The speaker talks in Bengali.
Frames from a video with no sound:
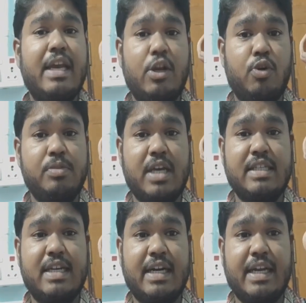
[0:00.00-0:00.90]
এরকম
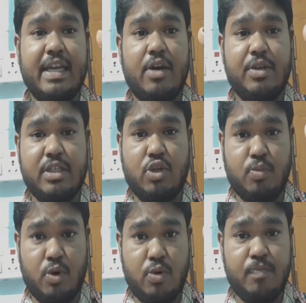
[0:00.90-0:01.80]
সাইজের একটা কেনা হয়েছে একটু
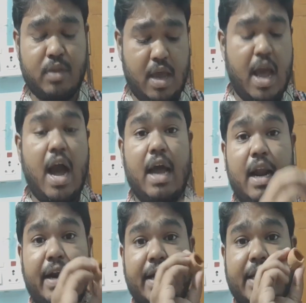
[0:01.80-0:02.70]
বড় আর
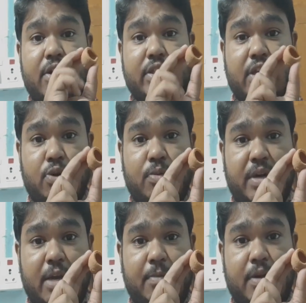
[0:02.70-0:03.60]
আরেকটা কেনা হয়েছে এরকম
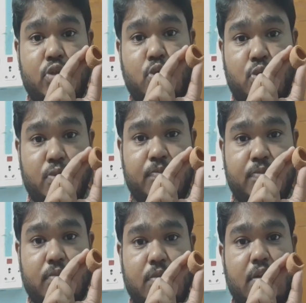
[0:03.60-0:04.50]
টাইপের ছোটো
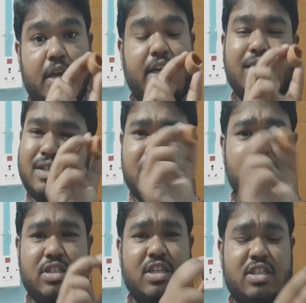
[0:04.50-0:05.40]
এটা জাস্ট
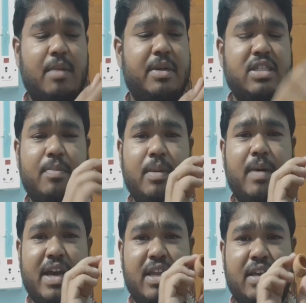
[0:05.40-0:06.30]
সামনাসামনি
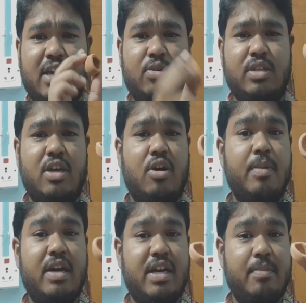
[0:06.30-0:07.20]
বাইরে এগুলোতে দেওয়া
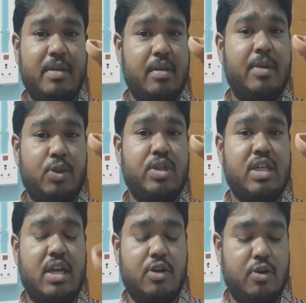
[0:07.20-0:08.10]
তার আর এটা ভেতরে
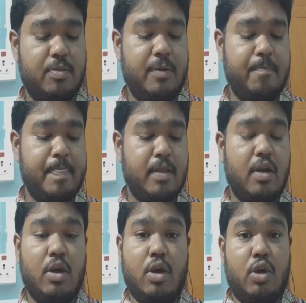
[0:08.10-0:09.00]
জ্বালানো হবে
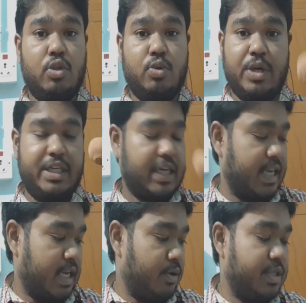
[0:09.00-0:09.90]
তো এটা
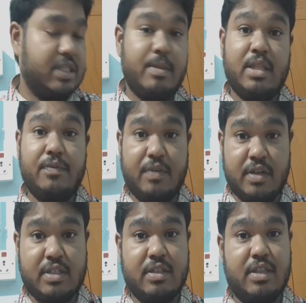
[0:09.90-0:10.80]
কেনা হয়েছে আমাদের
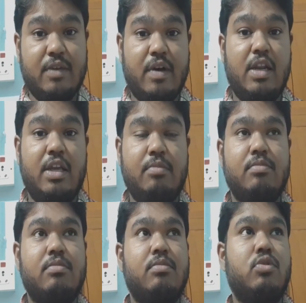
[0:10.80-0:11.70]
ফার্স্ট দিওয়ালি
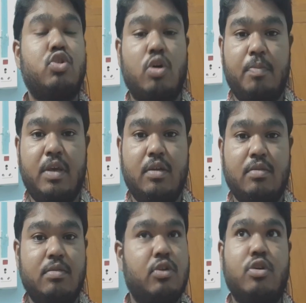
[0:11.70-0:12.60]
শপিং
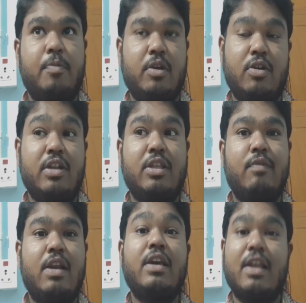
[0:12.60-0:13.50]
না শপিং না এটা
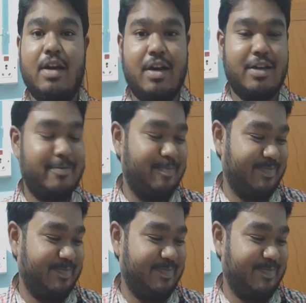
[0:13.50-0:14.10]
দিওয়ালি কেনাকাটা